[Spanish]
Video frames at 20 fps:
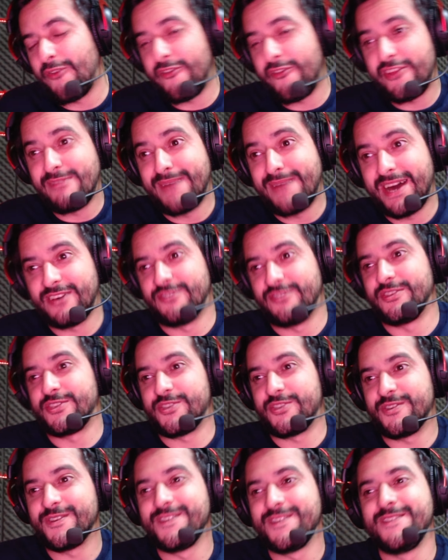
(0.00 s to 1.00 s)
fue filmado
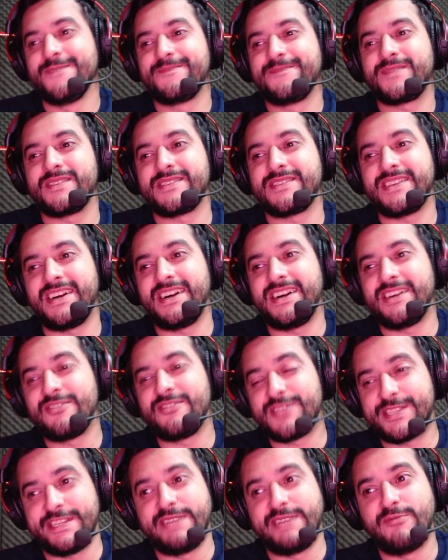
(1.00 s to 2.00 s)
eso. O sea,
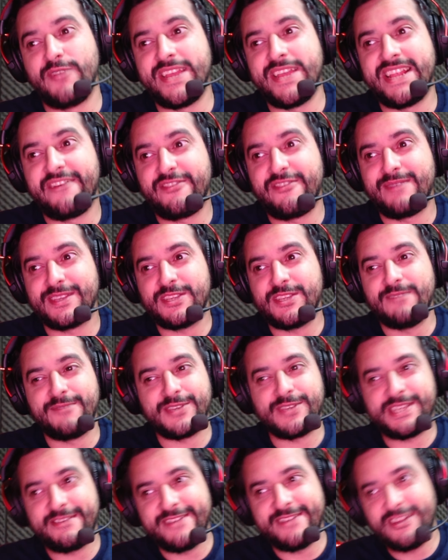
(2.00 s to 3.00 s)
no se ve muy bien la filmación,
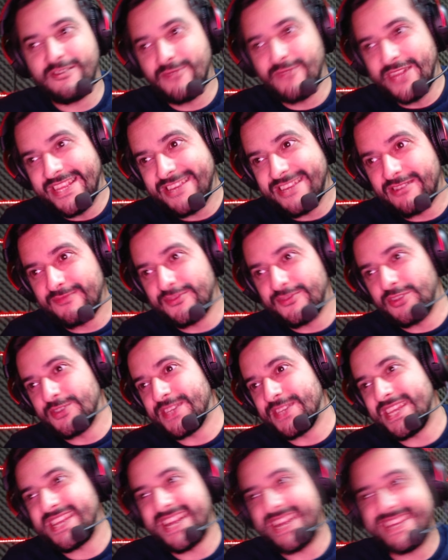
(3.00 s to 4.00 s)
pero se ve como el helicóptero
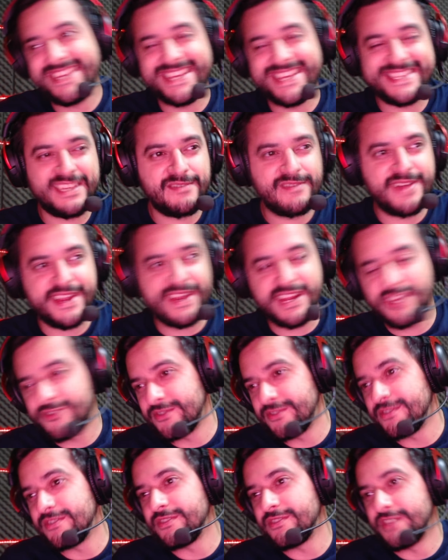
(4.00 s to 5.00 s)
se cae y hace verga
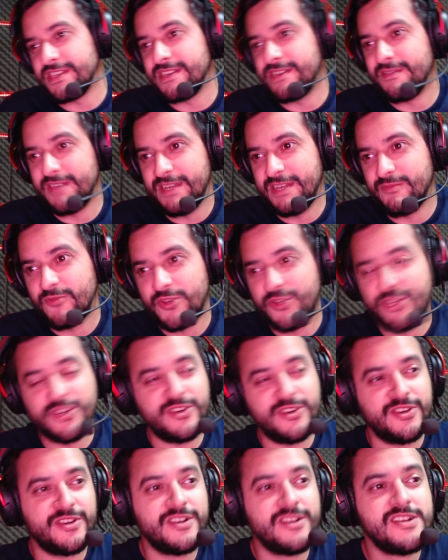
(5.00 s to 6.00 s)
todo. Y,
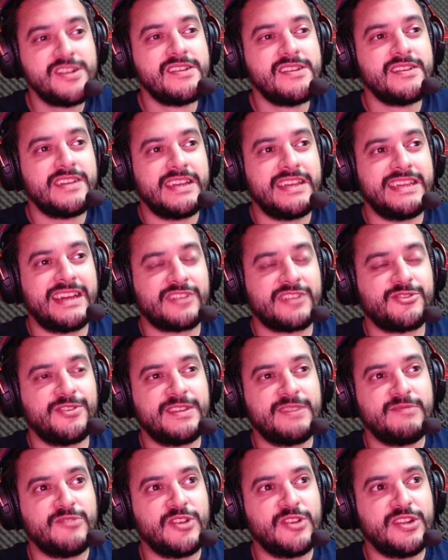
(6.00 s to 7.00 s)
murió el
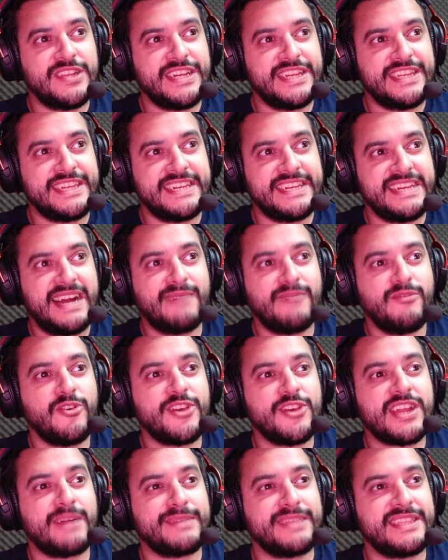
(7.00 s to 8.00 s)
actor y murió el nene, ambos
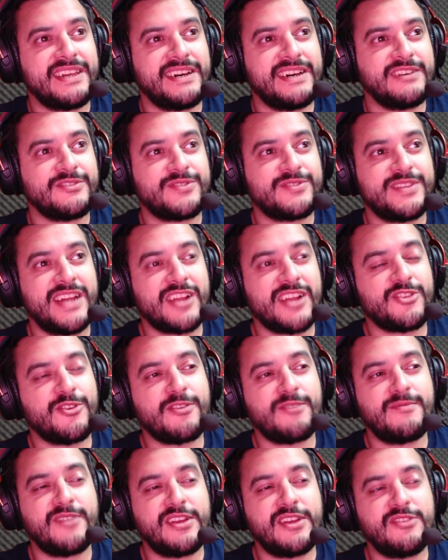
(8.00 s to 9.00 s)
decapitados. Y el
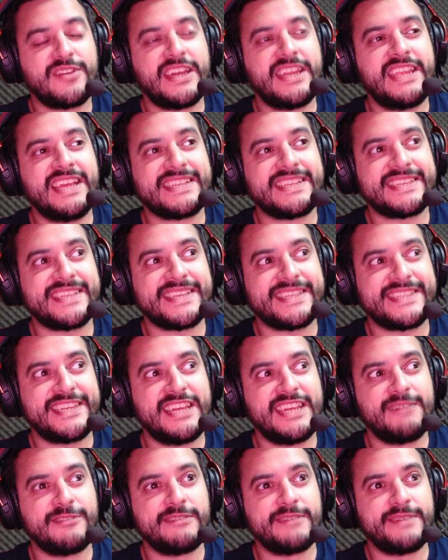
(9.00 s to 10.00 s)
actor como que no quería hacer esa
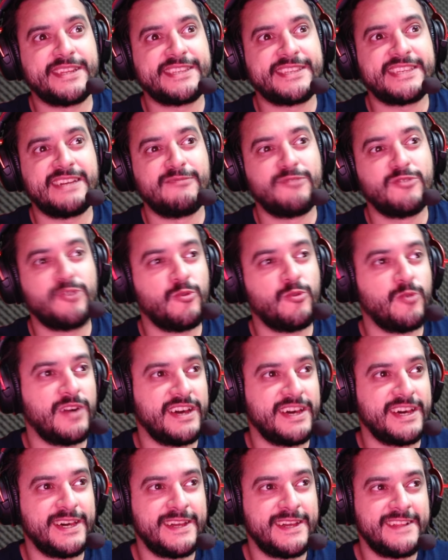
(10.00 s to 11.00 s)
escena porque parecía muy
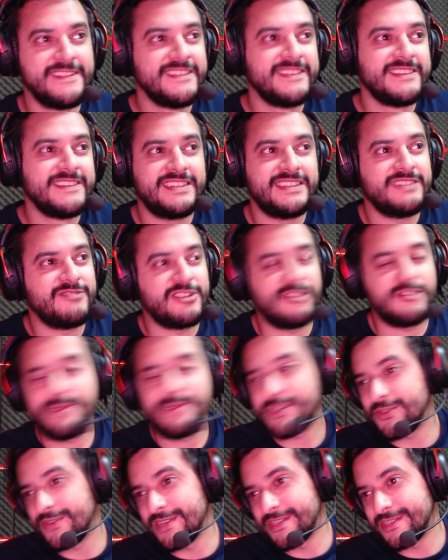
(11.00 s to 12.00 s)
jugada. Y bueno,
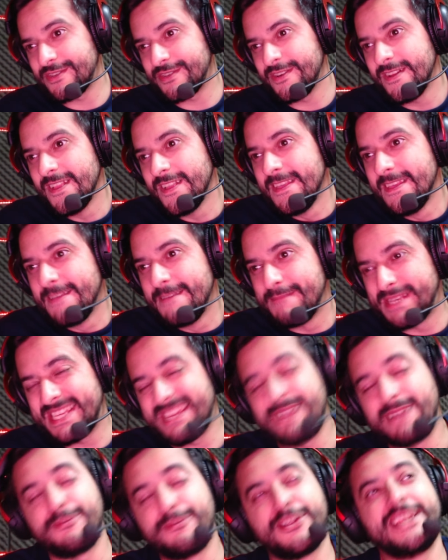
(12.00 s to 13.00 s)
pasó eso. Pensé
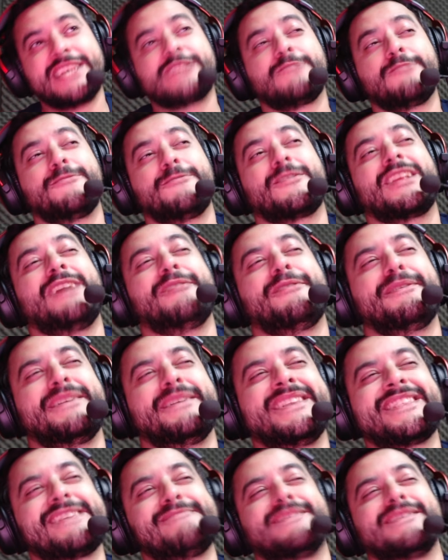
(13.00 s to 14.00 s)
que iba a poner eso, pero claro,
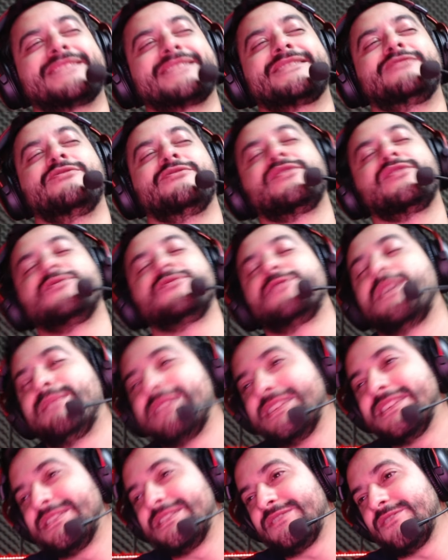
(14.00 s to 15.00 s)
entra más, no tanto en una
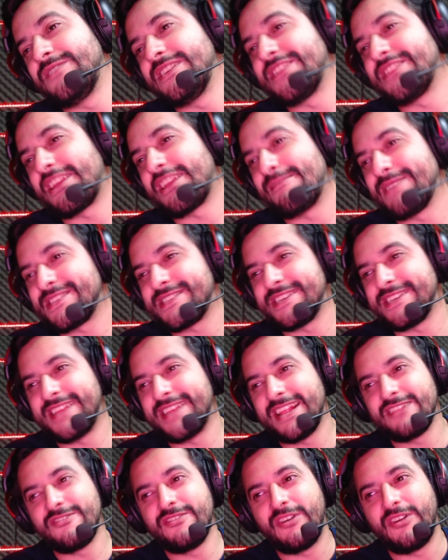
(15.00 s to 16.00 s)
maldición, entra más en
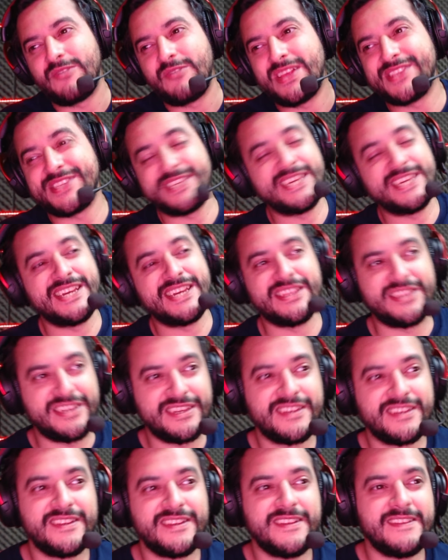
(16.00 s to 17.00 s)
algo, un
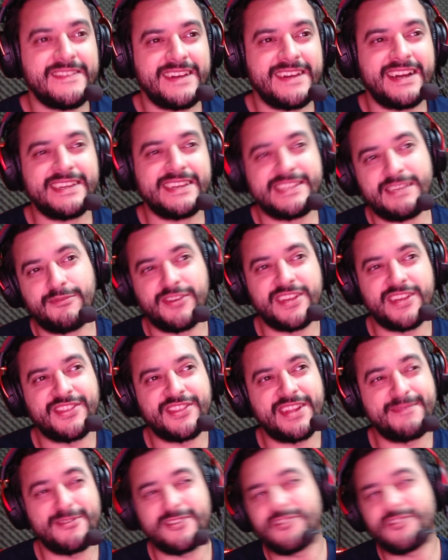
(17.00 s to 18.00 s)
accidente. Ahí sí podía
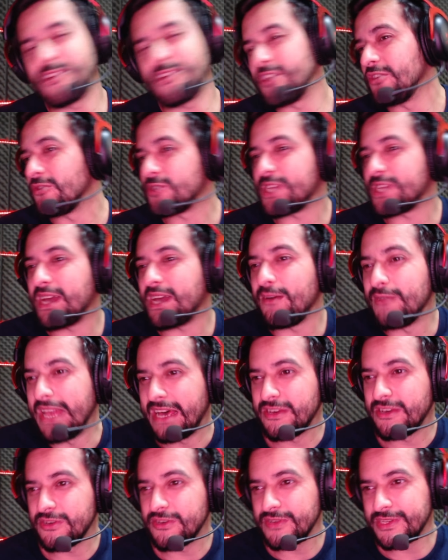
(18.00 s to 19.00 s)
entrar. Pero creo que Dross ha
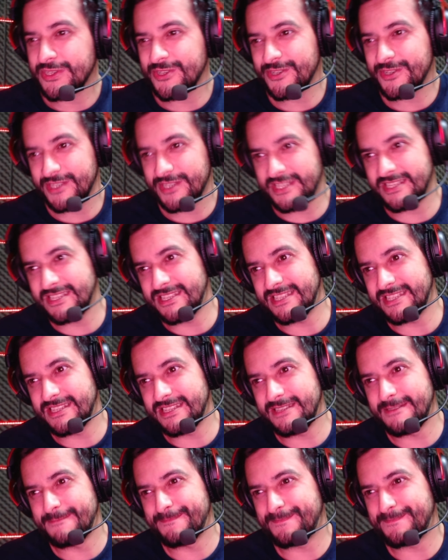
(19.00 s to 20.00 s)
hablado de eso. Si,
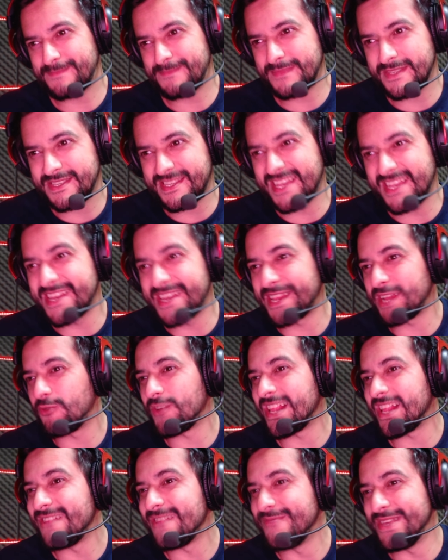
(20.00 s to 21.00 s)
si, mm, alguien
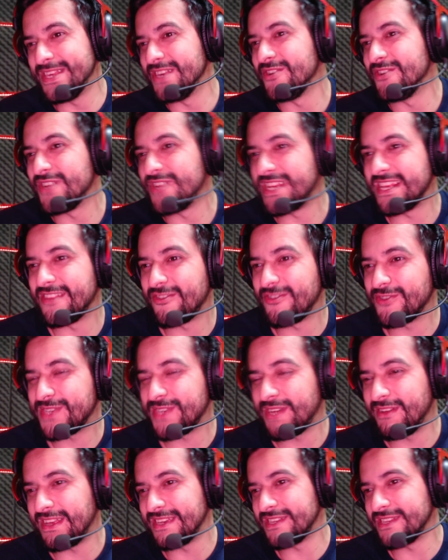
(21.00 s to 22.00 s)
recuerda el video en el que Dross
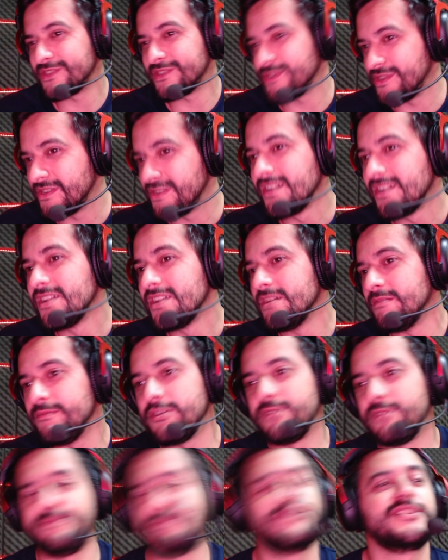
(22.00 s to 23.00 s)
habla de eso,
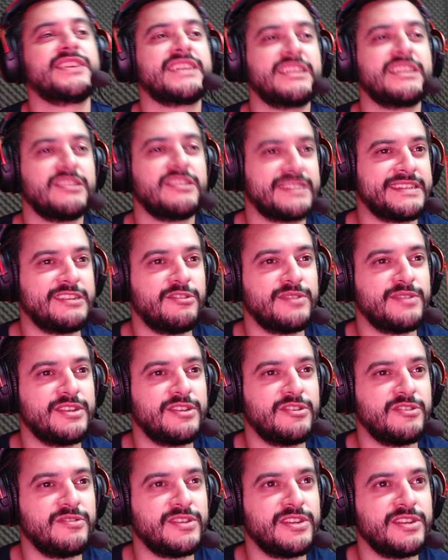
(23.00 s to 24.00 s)
me lo ponen que lo, que lo
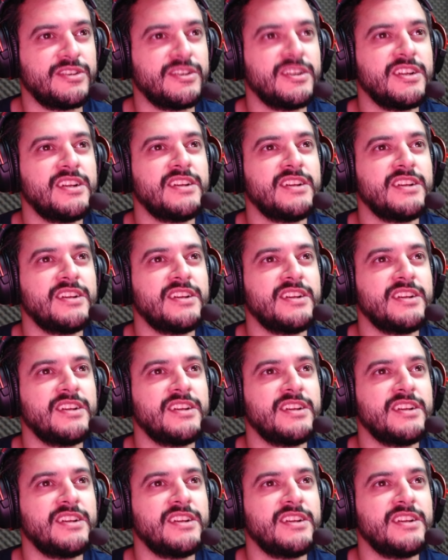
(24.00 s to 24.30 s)
veo, lo veo